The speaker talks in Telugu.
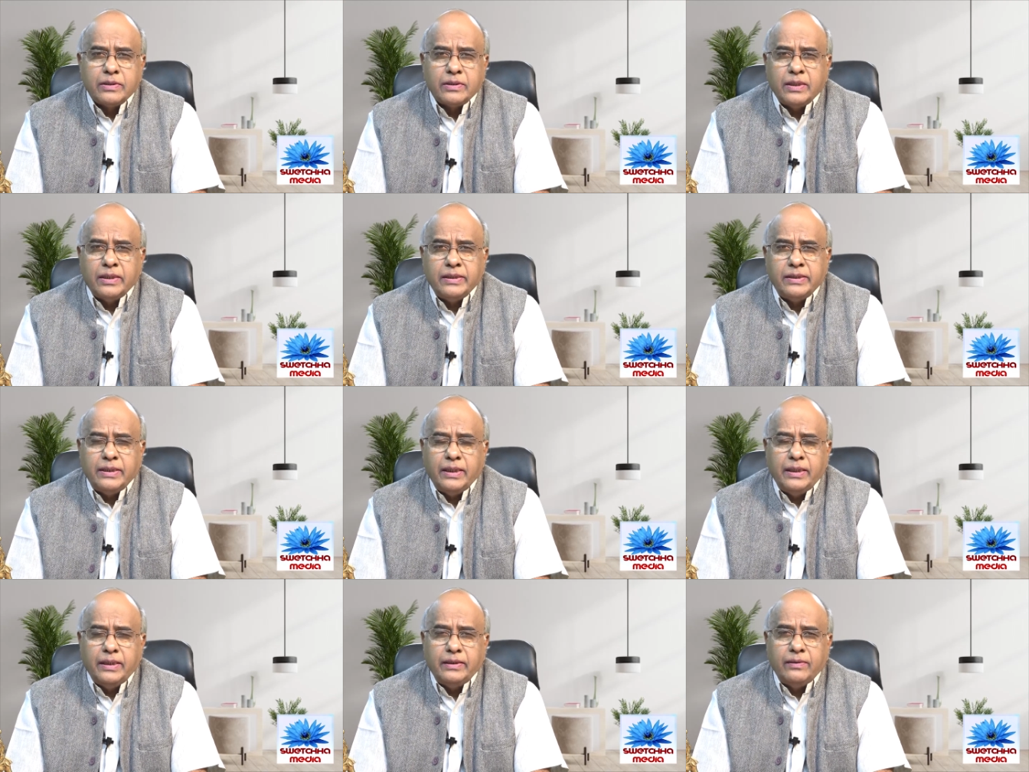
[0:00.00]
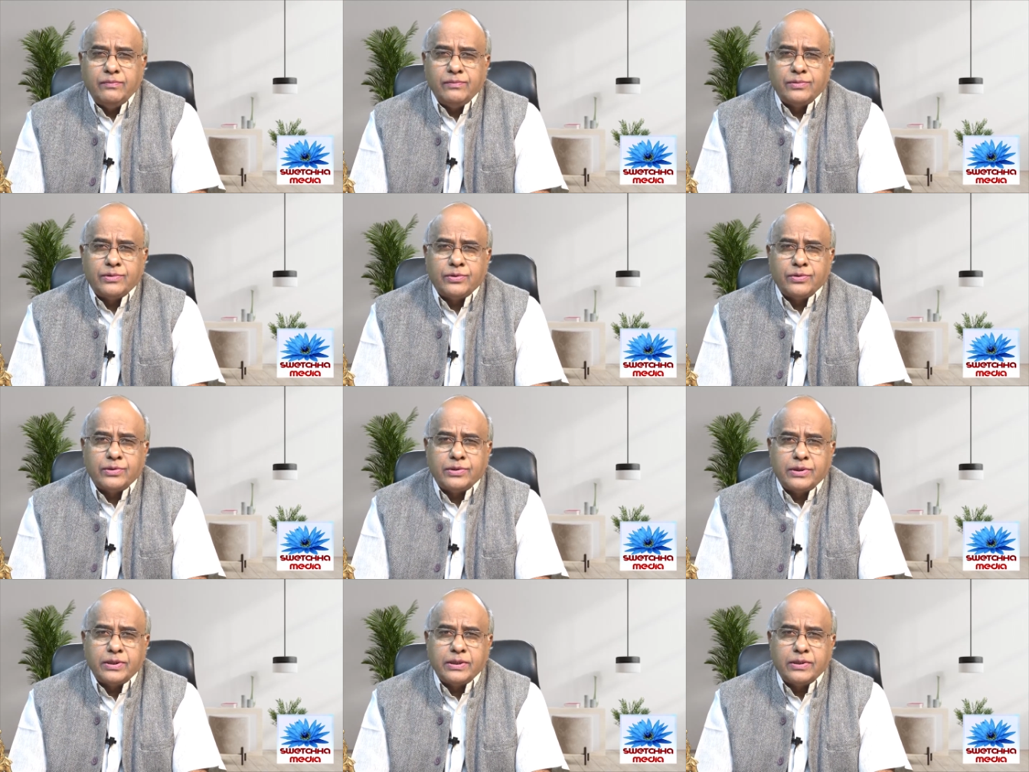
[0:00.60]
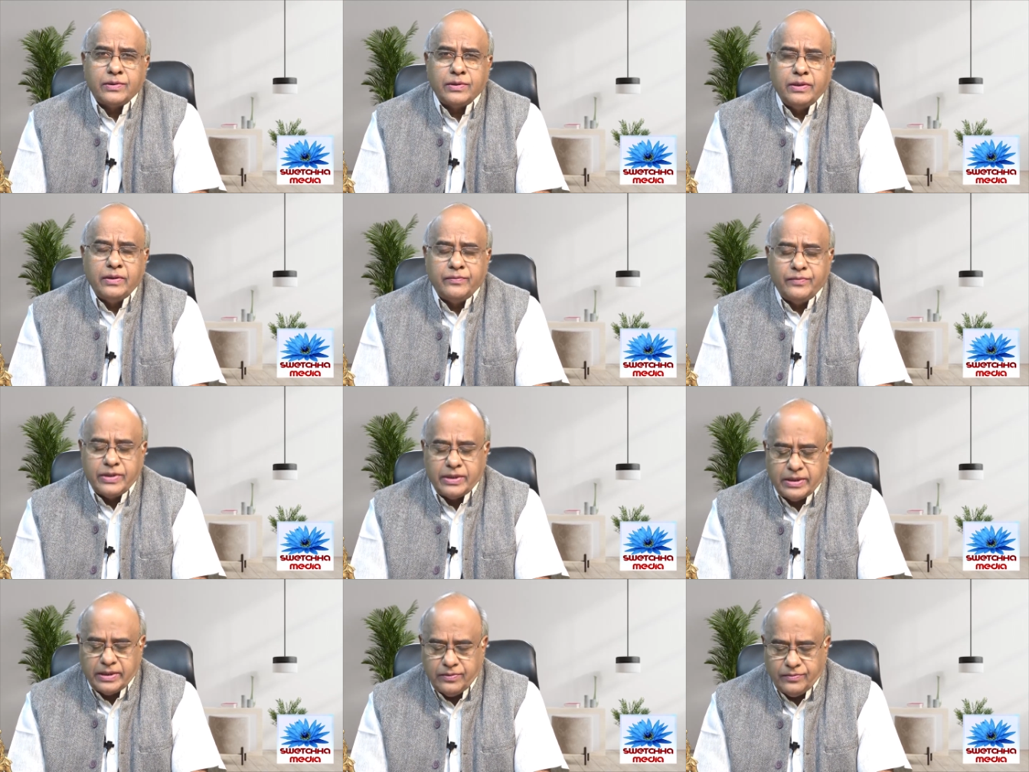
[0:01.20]
సంచలనం సృష్టిస్తున్న
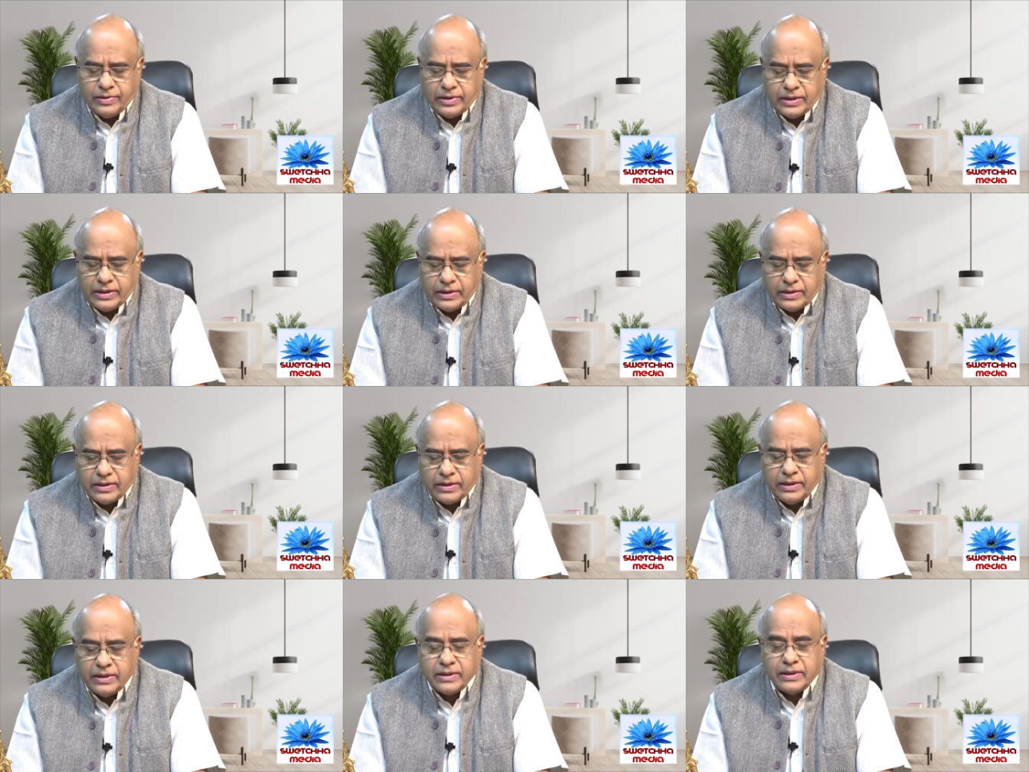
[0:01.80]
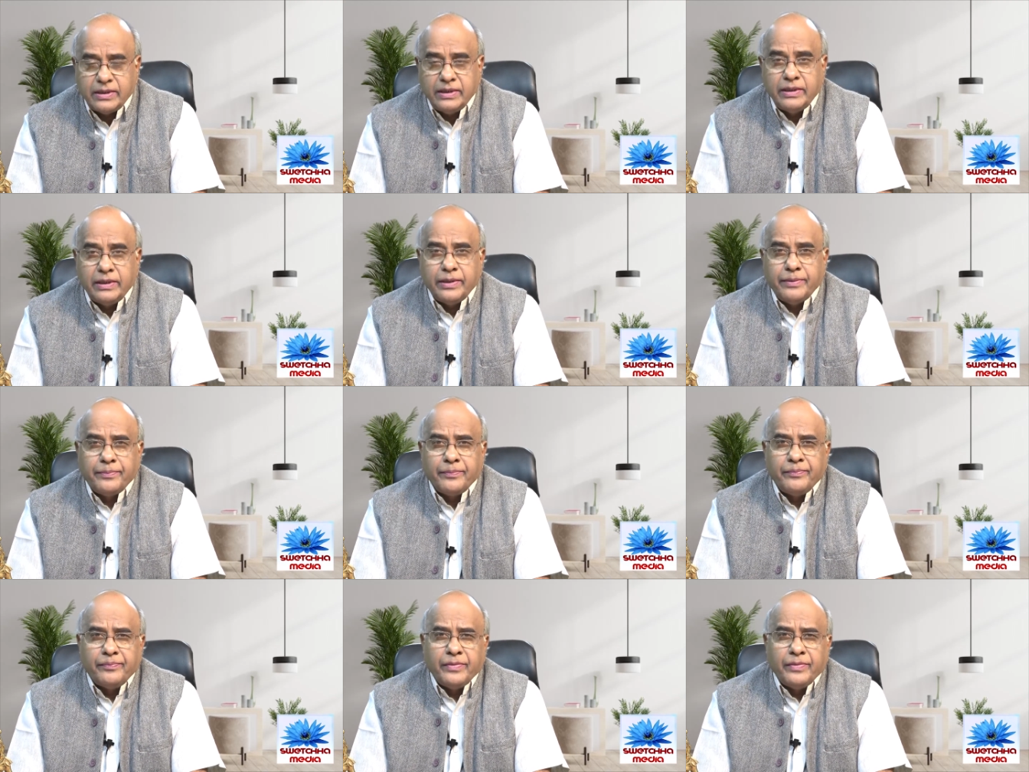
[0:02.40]
విషయం తెలిసిందే